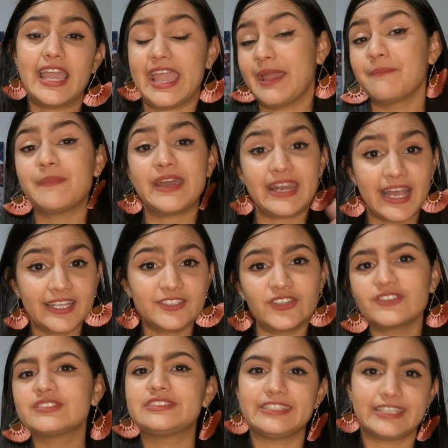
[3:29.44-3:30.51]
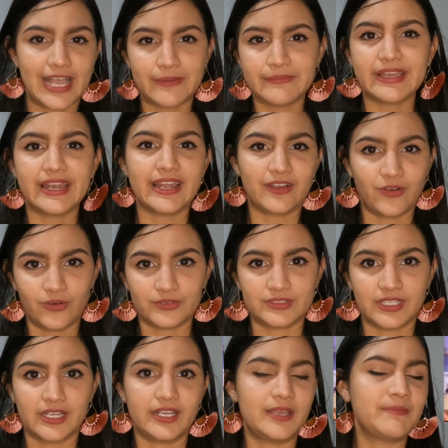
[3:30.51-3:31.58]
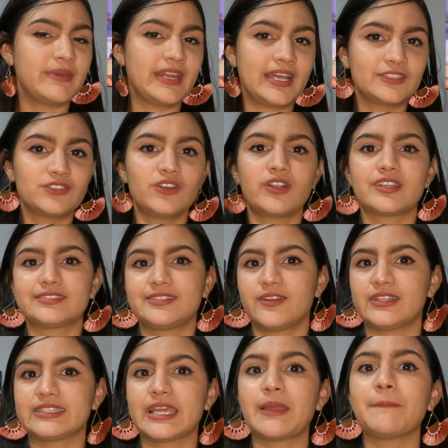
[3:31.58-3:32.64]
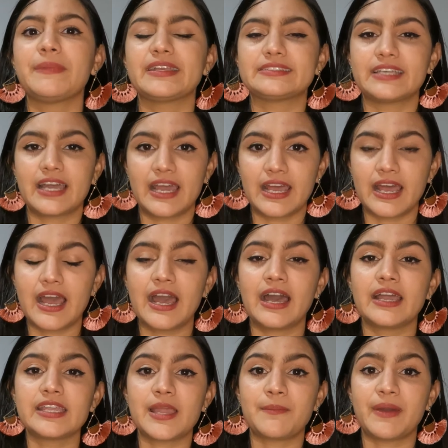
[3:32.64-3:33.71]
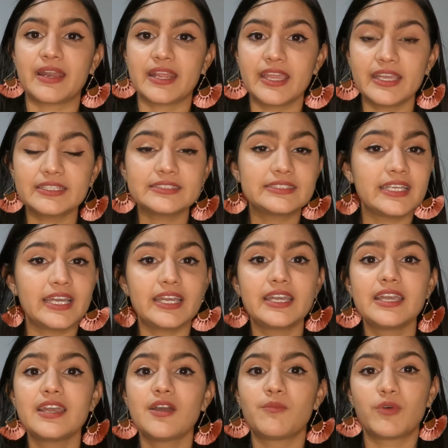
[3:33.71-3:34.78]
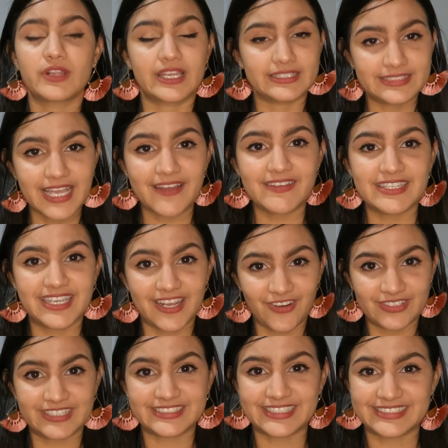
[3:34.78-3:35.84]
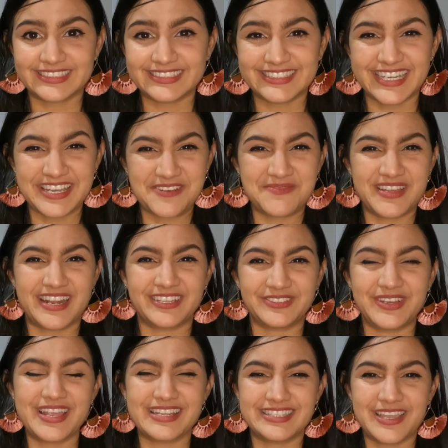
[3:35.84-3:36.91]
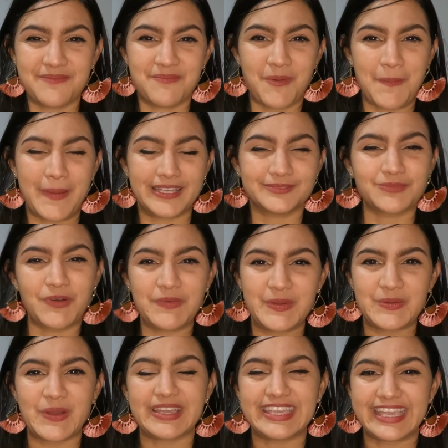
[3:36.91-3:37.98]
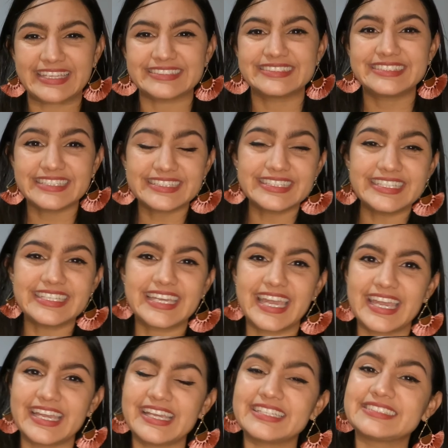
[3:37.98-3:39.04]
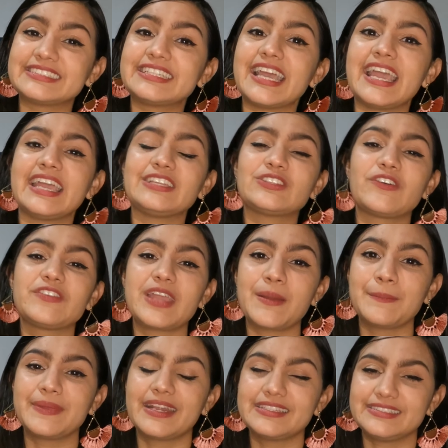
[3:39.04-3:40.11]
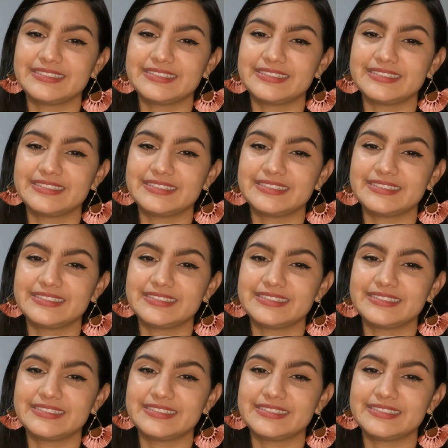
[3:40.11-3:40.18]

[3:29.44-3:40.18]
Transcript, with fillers: En verano sí cambia la cosa. En verano los restaurantes empiezan a llamar gente porque saben que lo necesitan. El verano es el tiempo más movido aquí en Sydney, que es en noviembre,